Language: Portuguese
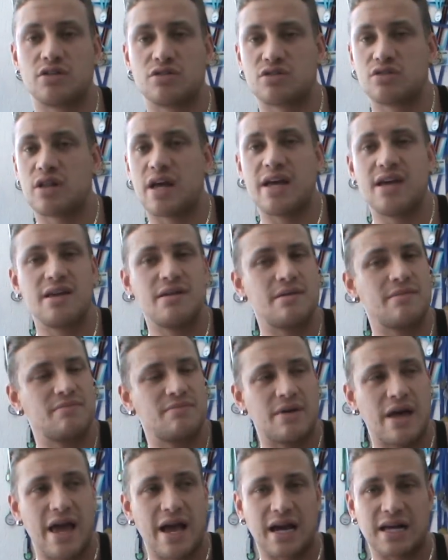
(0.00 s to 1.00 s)
Isso daí
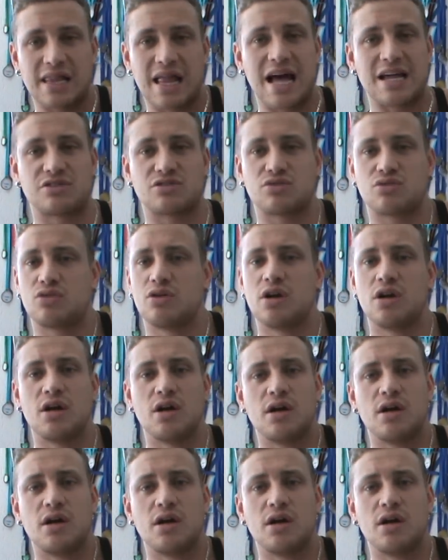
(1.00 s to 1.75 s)
é clássico.